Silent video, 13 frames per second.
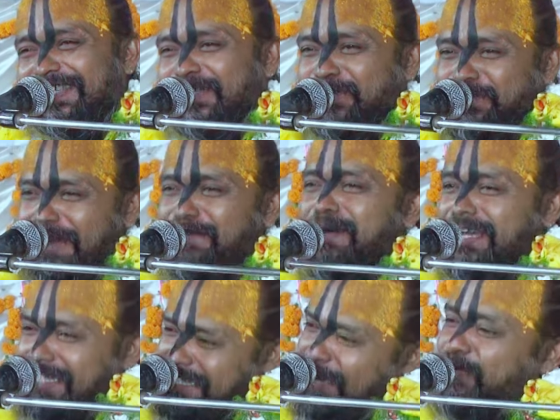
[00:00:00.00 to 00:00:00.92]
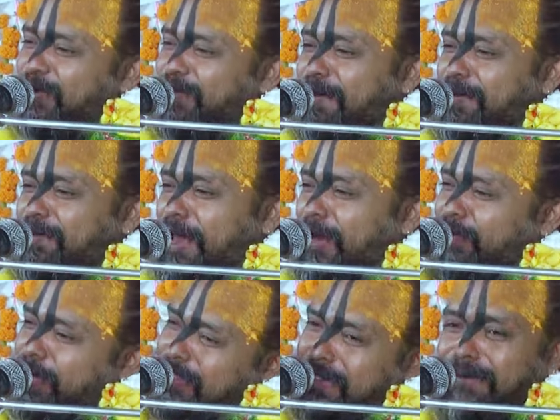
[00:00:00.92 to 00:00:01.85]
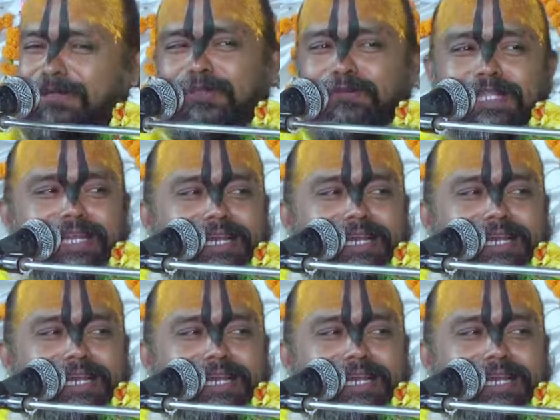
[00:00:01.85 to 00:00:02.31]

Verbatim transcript: তোমরা আমাকে যেমনভাবে ভালোবাসো আমি তোমাদের